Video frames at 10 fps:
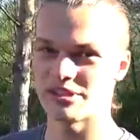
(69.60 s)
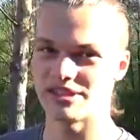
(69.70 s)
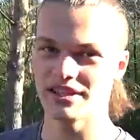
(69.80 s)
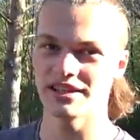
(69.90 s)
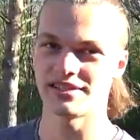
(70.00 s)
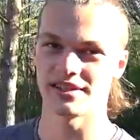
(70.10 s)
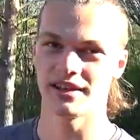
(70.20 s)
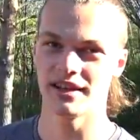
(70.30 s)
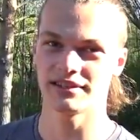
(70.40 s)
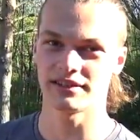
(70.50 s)
сделать э,
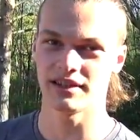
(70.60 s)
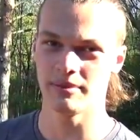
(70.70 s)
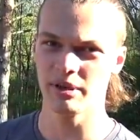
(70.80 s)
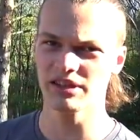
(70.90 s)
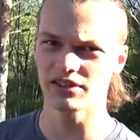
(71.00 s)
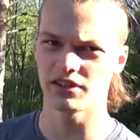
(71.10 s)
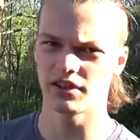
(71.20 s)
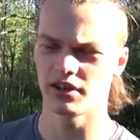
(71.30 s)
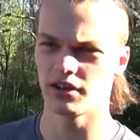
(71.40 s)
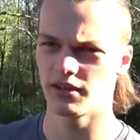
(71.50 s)
этот элемент,
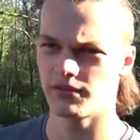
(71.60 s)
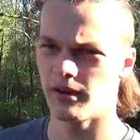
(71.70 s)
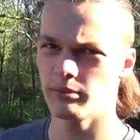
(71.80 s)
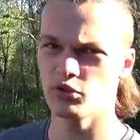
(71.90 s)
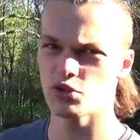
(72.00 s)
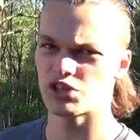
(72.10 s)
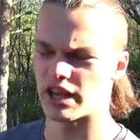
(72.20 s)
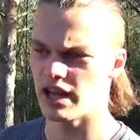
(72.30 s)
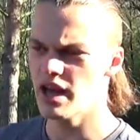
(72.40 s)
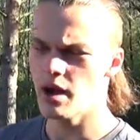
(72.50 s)
вам
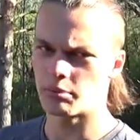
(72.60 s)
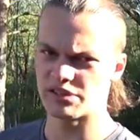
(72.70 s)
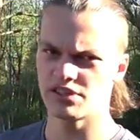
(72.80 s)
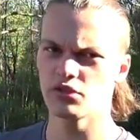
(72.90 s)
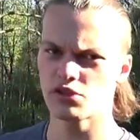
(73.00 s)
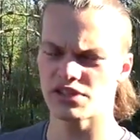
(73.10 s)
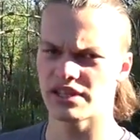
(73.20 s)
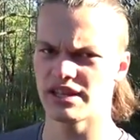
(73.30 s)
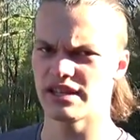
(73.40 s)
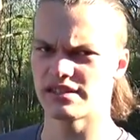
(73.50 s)
нужно
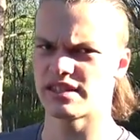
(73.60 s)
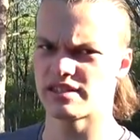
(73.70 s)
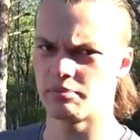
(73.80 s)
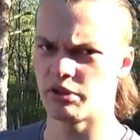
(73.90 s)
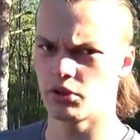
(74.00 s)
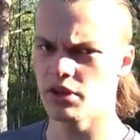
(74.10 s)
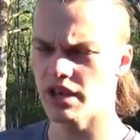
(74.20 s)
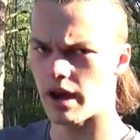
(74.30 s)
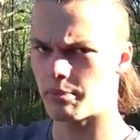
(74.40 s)
потянуться за спиной,